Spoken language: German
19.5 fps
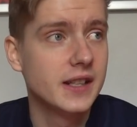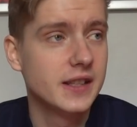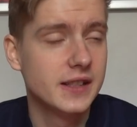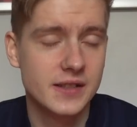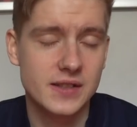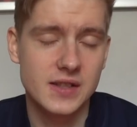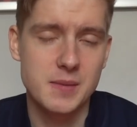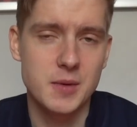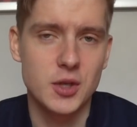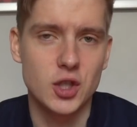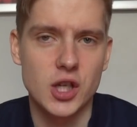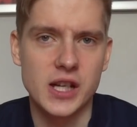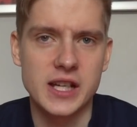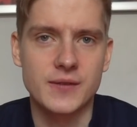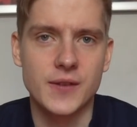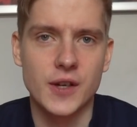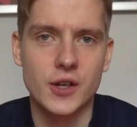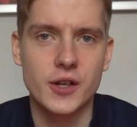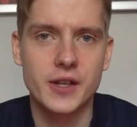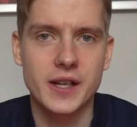Ist ziemlich
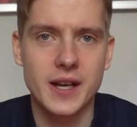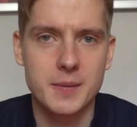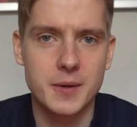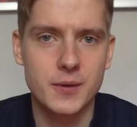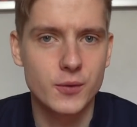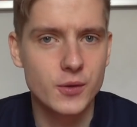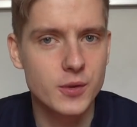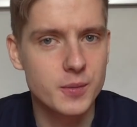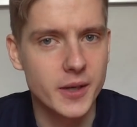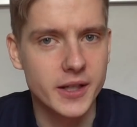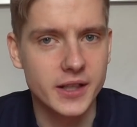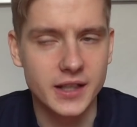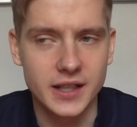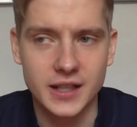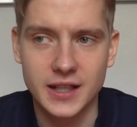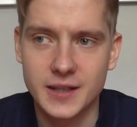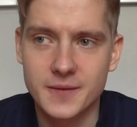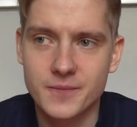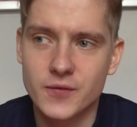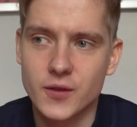schlecht, weil heute habe ich
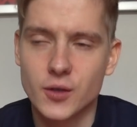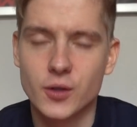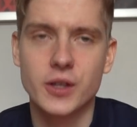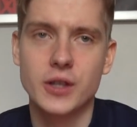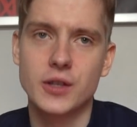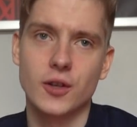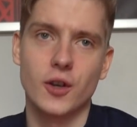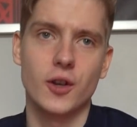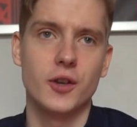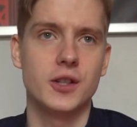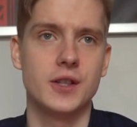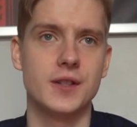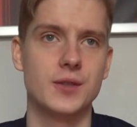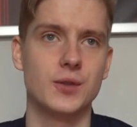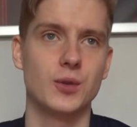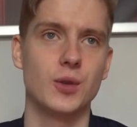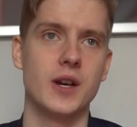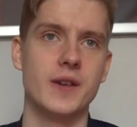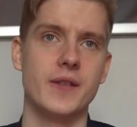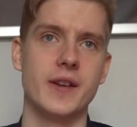Fußballtraining und ich soll heute ins
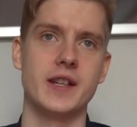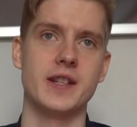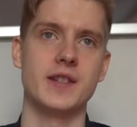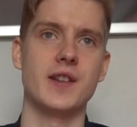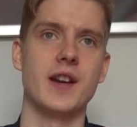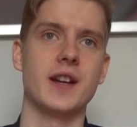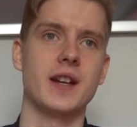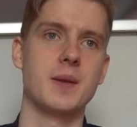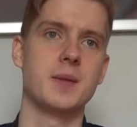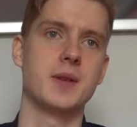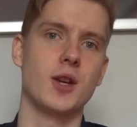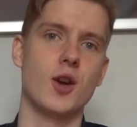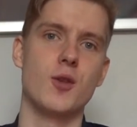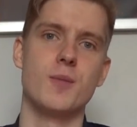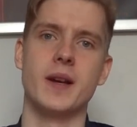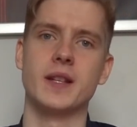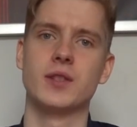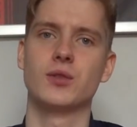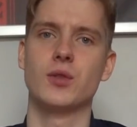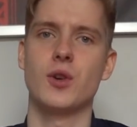Tor, weil ich gesagt habe, ich kaufe
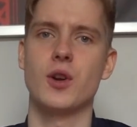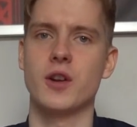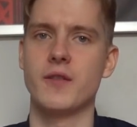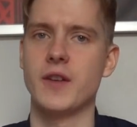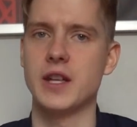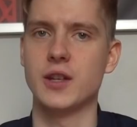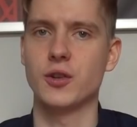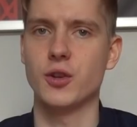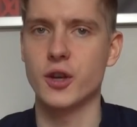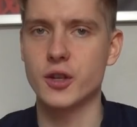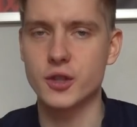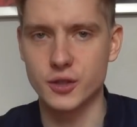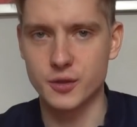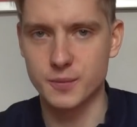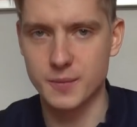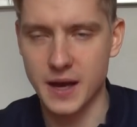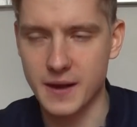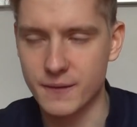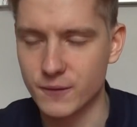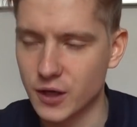mal ins Tor, wenn ihr Torschuss
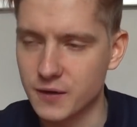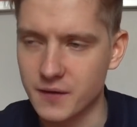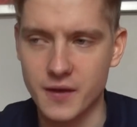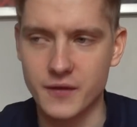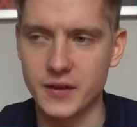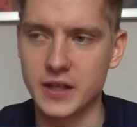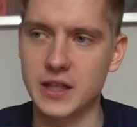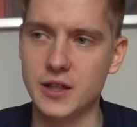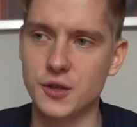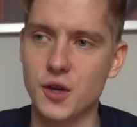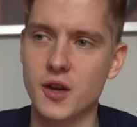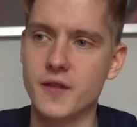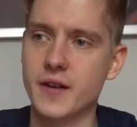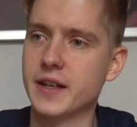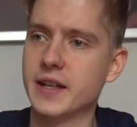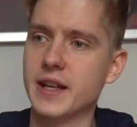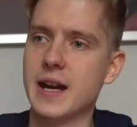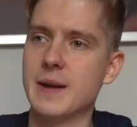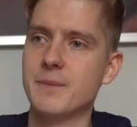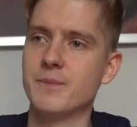machen wollt, weil wir nie einen
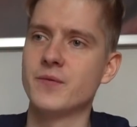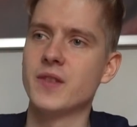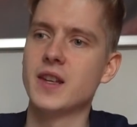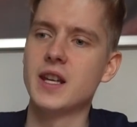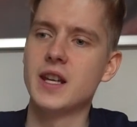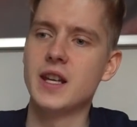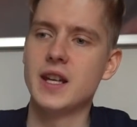Torwart haben.